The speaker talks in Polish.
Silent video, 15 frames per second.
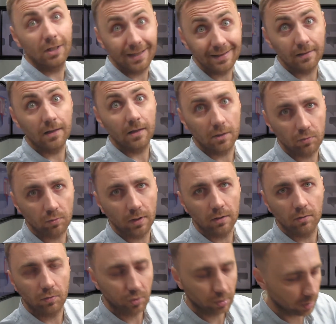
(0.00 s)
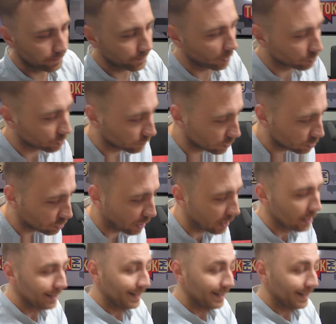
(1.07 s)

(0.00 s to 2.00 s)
I jednej, i drugiej drużyny oczywiście.